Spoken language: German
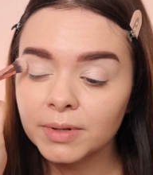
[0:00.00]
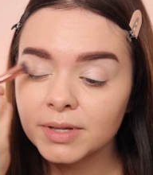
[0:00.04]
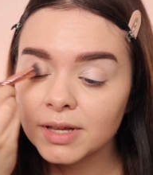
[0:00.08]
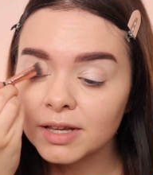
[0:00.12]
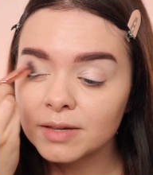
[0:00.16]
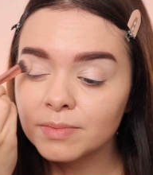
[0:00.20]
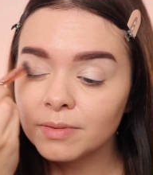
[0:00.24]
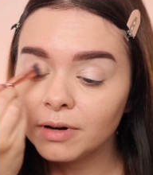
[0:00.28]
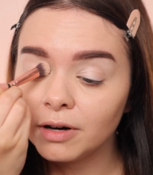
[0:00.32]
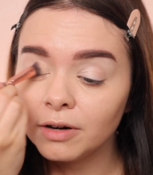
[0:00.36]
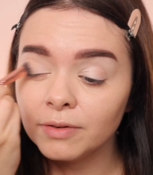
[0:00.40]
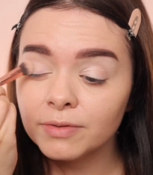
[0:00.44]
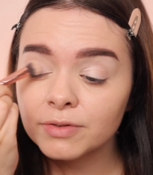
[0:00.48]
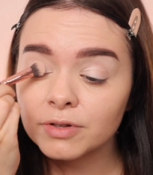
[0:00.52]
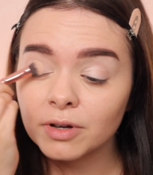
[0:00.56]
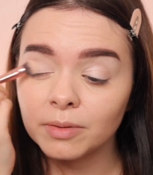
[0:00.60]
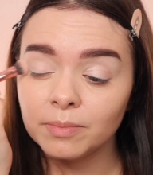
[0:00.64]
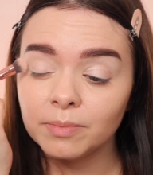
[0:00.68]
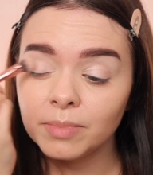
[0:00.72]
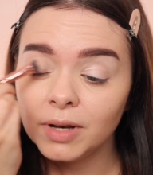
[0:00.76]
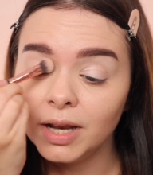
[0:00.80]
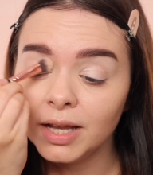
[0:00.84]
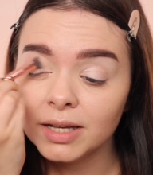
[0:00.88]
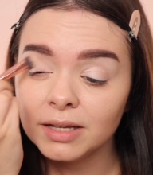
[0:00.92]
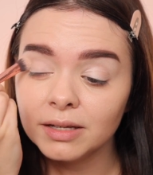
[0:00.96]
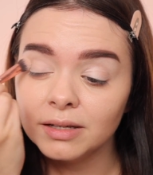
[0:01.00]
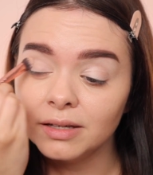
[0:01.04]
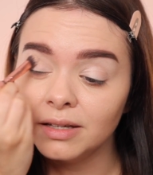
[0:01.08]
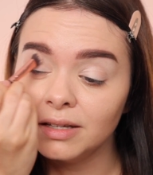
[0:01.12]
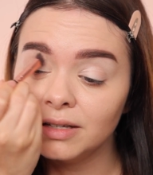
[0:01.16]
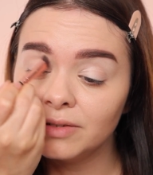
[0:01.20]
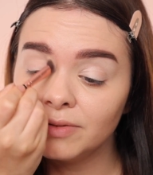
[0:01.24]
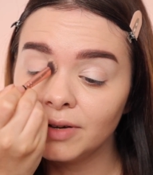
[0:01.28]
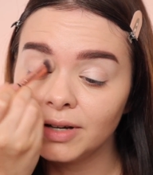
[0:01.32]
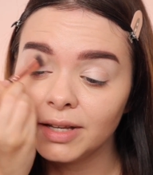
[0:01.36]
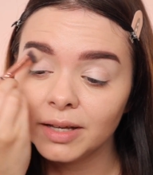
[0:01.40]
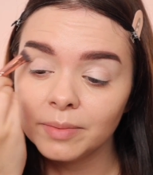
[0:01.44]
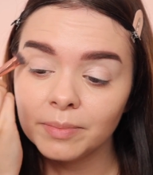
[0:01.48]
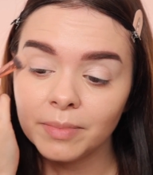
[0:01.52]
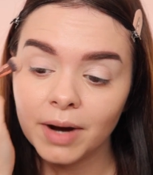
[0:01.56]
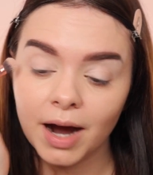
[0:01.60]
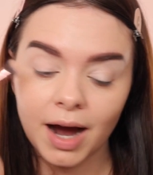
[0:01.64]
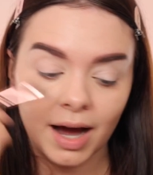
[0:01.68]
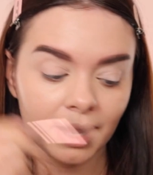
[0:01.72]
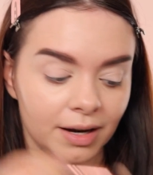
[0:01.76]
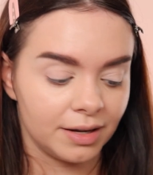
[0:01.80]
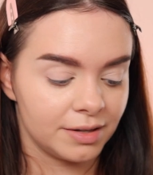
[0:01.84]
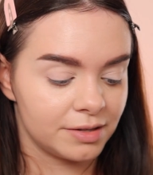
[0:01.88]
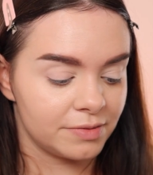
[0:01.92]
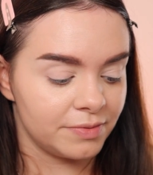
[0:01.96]
jetzt erstmal aufs komplette Lid, weil eben
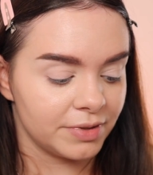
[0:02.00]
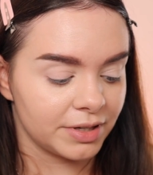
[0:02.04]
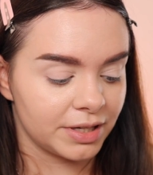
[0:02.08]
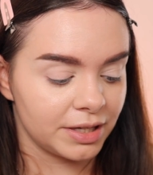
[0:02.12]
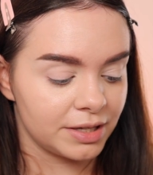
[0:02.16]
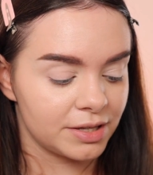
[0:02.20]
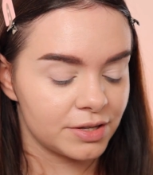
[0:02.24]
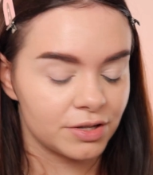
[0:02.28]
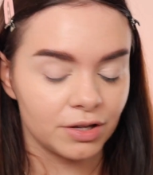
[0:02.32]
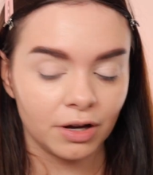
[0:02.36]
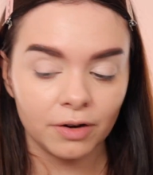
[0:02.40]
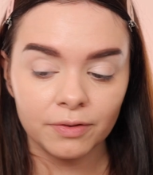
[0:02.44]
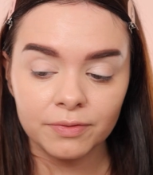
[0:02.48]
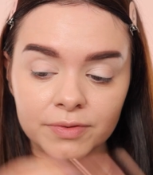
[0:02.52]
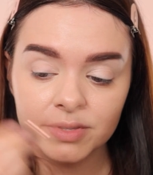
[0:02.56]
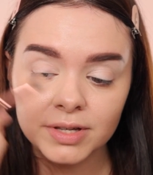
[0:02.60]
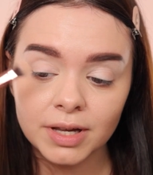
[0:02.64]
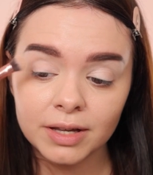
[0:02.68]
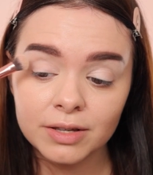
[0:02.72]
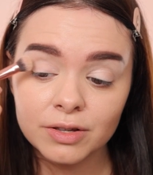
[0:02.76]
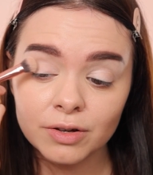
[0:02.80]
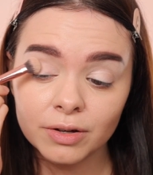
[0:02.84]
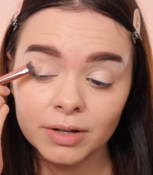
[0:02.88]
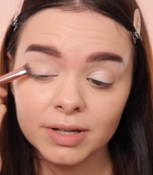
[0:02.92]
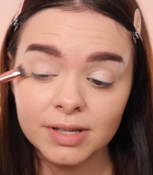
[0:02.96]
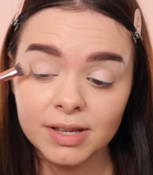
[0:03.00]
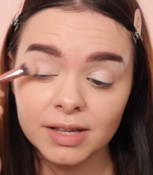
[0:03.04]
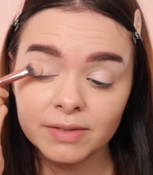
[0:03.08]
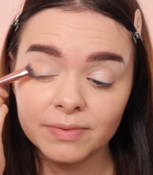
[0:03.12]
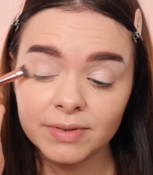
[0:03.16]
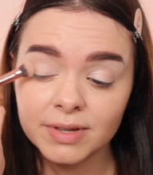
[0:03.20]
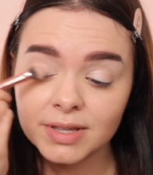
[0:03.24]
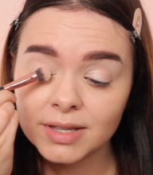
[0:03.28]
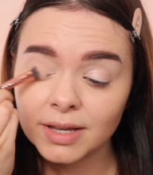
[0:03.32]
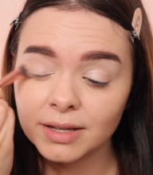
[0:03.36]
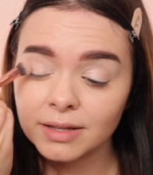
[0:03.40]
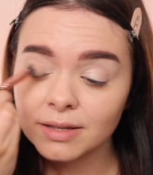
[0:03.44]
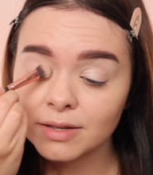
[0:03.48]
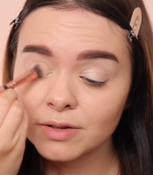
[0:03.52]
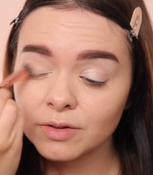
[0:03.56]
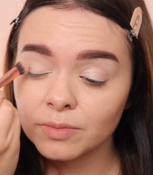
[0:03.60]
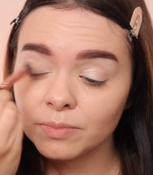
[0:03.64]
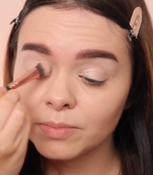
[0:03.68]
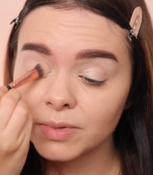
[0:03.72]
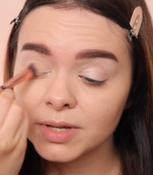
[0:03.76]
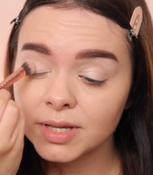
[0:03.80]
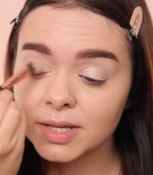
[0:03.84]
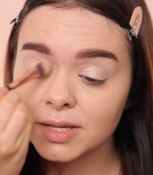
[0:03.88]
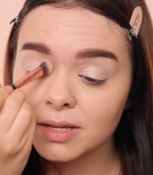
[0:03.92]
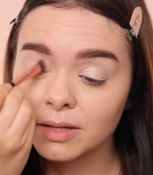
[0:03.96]
alles wirklich soft sein soll. Das heißt, wir setzen so ein
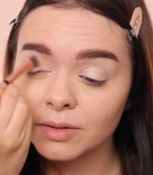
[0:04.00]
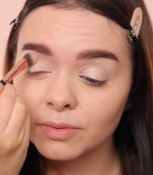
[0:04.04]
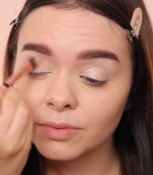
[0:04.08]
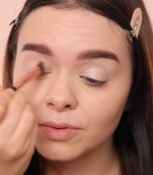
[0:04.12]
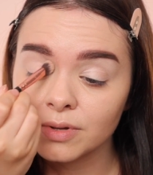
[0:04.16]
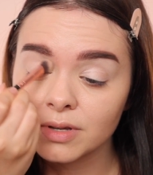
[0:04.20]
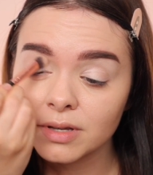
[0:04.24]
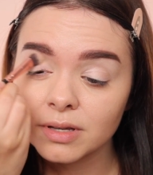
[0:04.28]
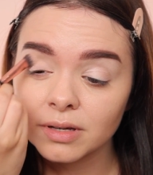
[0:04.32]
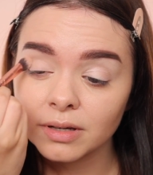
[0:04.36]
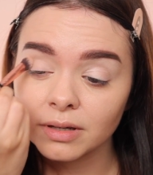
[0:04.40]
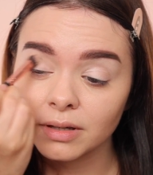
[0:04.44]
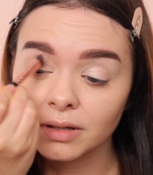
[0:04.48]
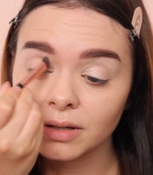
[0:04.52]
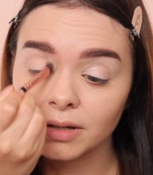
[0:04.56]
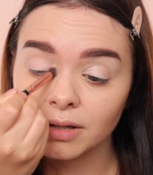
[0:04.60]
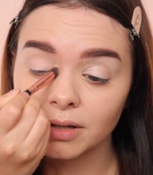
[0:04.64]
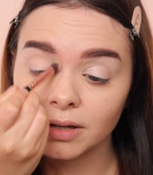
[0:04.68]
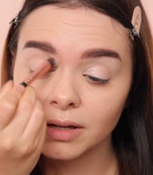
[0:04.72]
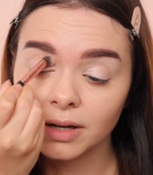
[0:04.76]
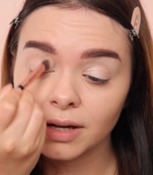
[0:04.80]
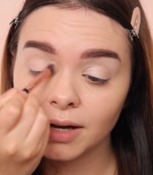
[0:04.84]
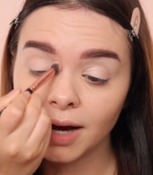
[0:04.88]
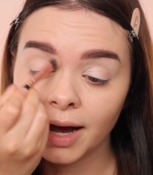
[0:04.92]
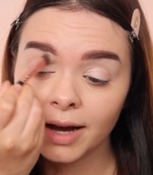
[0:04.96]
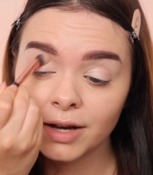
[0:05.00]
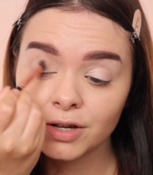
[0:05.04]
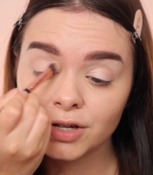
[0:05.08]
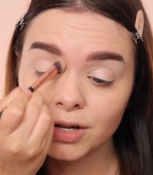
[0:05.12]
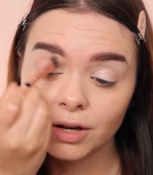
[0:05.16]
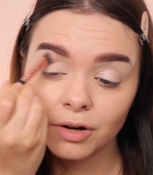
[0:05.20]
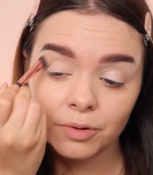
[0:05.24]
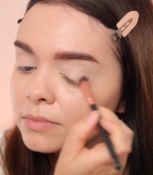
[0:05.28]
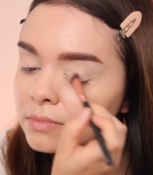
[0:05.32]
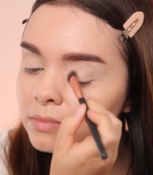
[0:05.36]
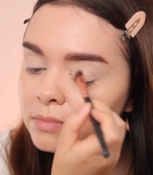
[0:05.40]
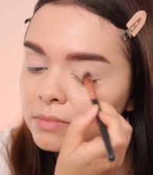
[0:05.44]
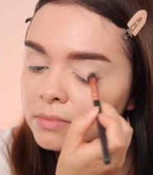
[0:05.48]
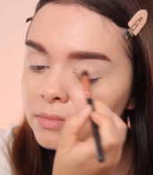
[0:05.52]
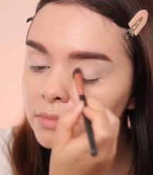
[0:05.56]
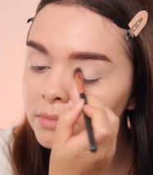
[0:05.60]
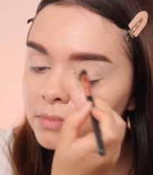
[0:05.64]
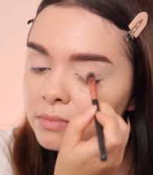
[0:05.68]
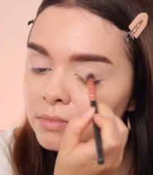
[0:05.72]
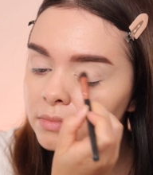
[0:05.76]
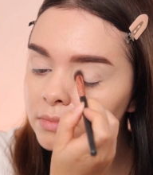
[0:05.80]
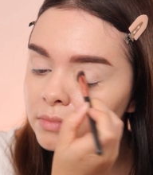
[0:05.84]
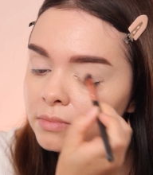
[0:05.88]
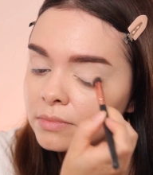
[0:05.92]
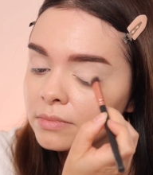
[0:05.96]
bisschen unseren Eyeshadow Shadow
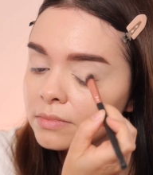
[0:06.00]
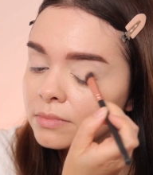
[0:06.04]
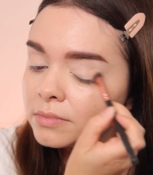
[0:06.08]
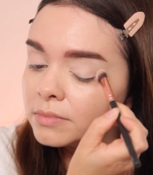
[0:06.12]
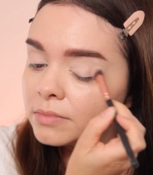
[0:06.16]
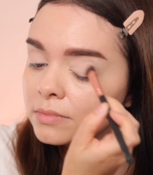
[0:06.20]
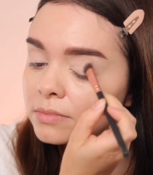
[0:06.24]
Primer. Jetzt gehe ich